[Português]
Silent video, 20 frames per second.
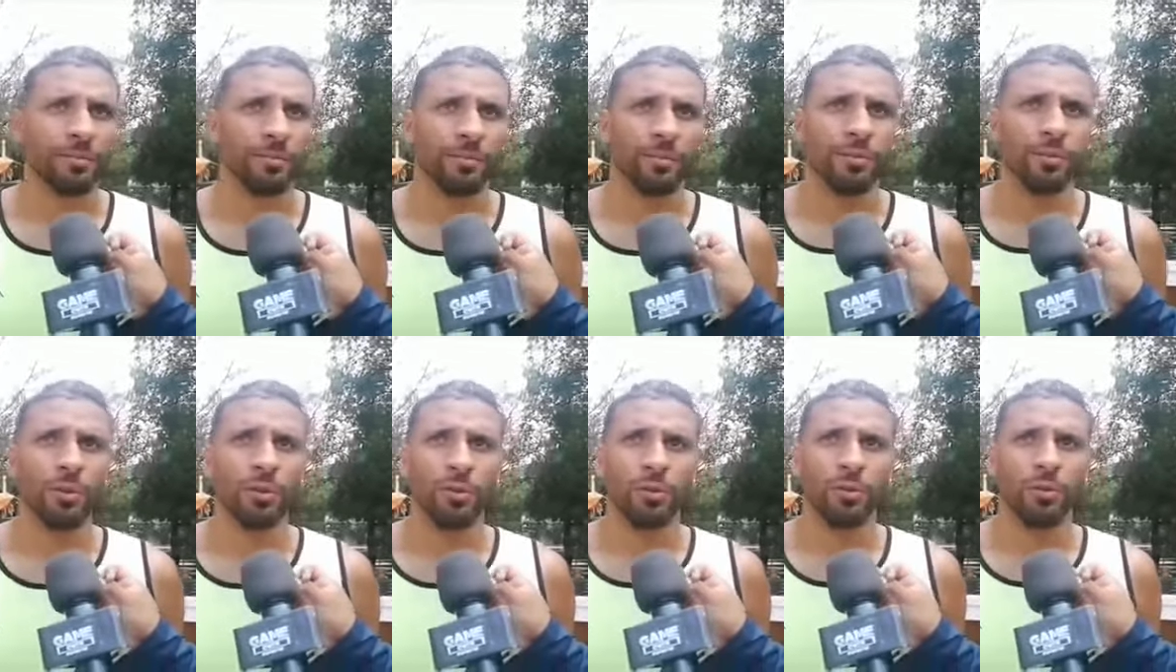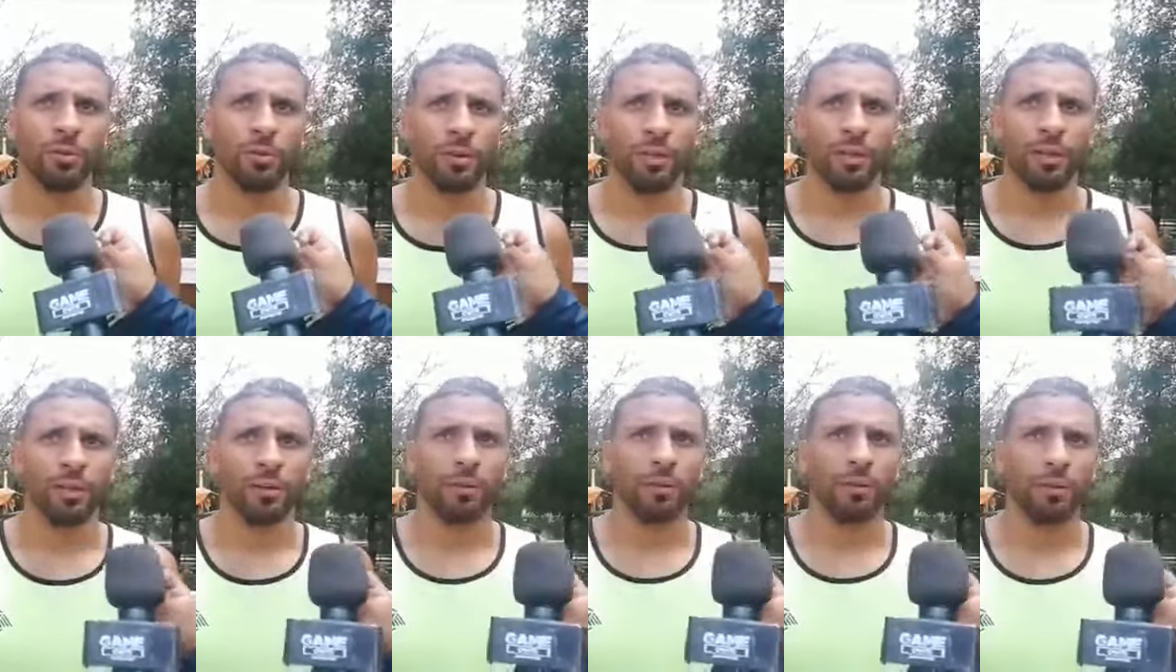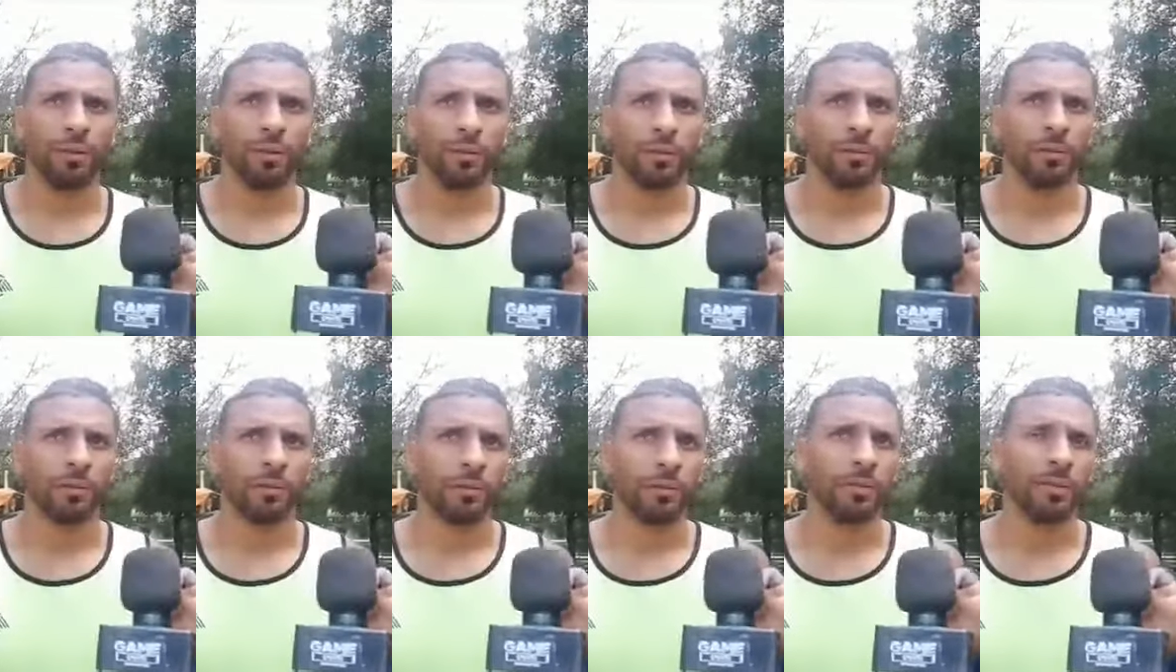Não, no é Para mostrar
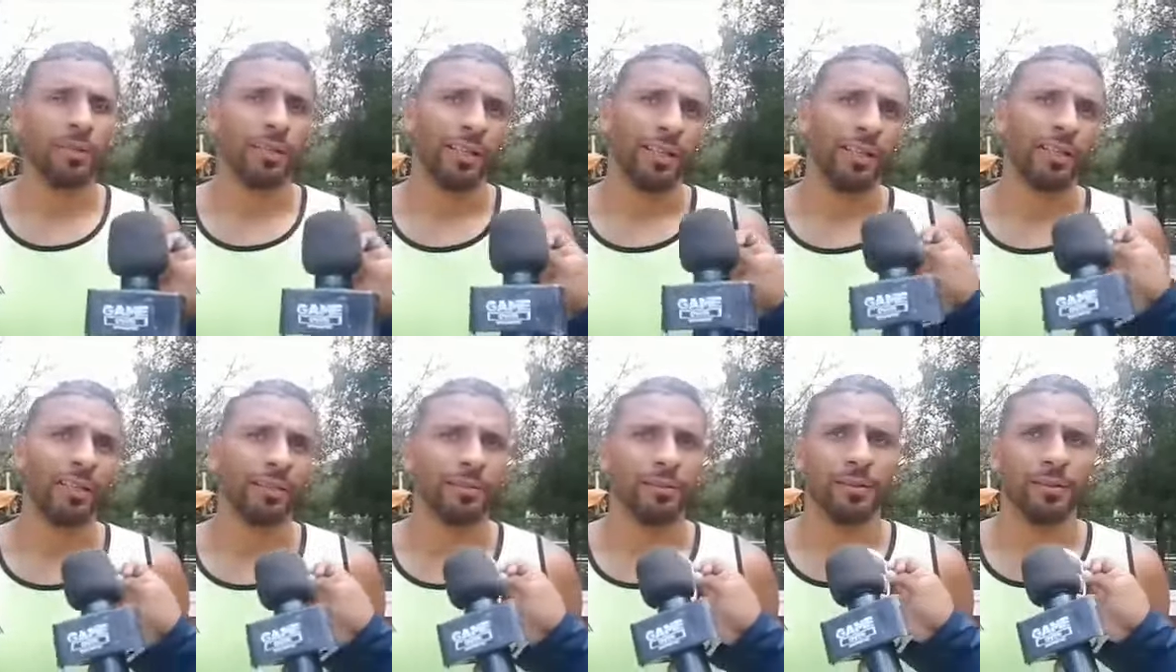te digo. sim, ¿no?